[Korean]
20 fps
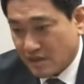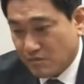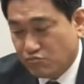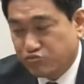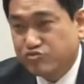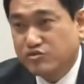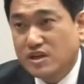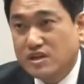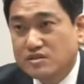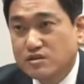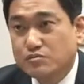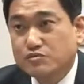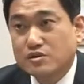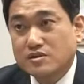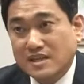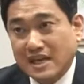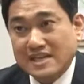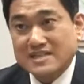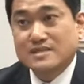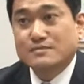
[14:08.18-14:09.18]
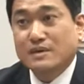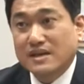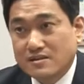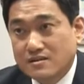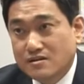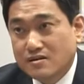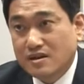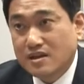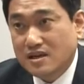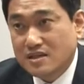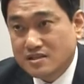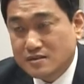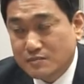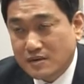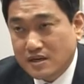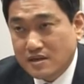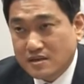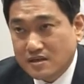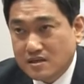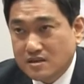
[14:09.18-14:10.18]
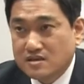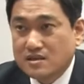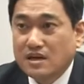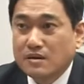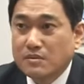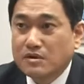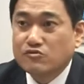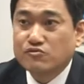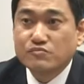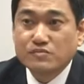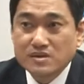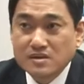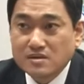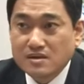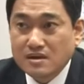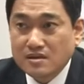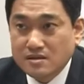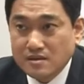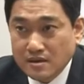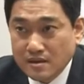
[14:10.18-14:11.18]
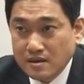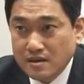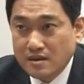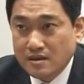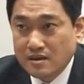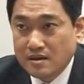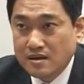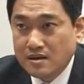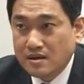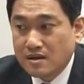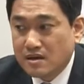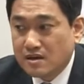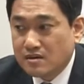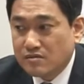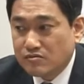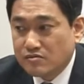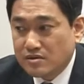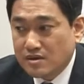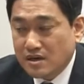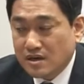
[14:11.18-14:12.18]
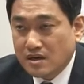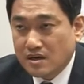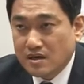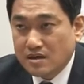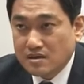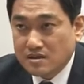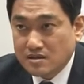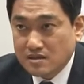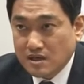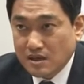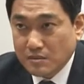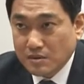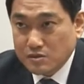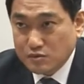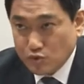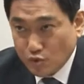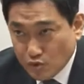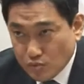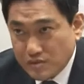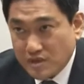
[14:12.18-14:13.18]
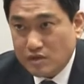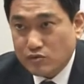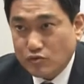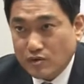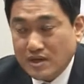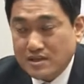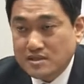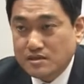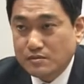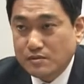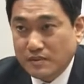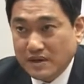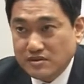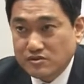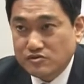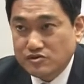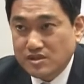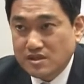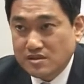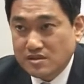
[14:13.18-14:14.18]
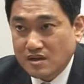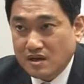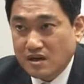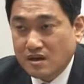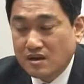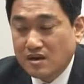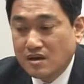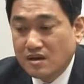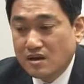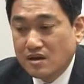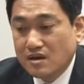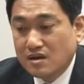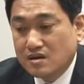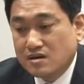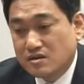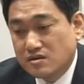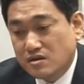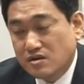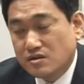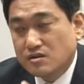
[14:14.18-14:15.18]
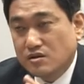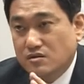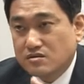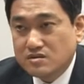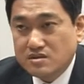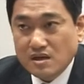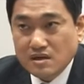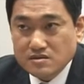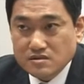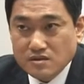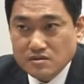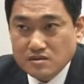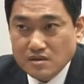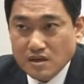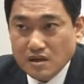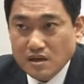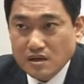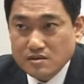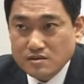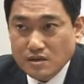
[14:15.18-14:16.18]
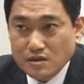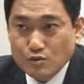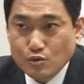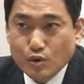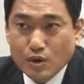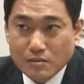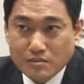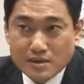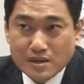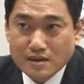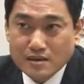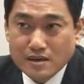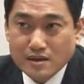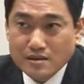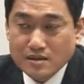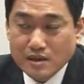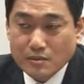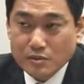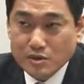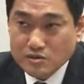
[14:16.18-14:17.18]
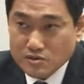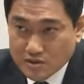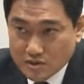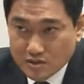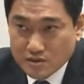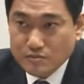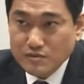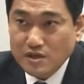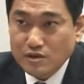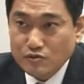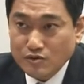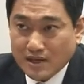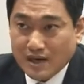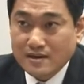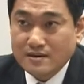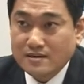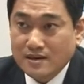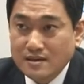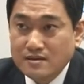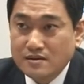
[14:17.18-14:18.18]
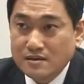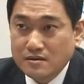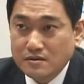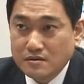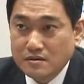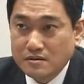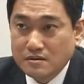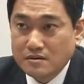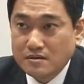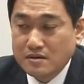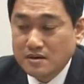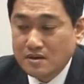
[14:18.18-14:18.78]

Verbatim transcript: 무에서부터 다시 만들어야지만이 그나마 국민들한테 우리가 그나마 조금이라도 관심을 받을 수 있다. 그런 연장선상에서의 통합을 얘기한다면 지금이라도 가능한데요.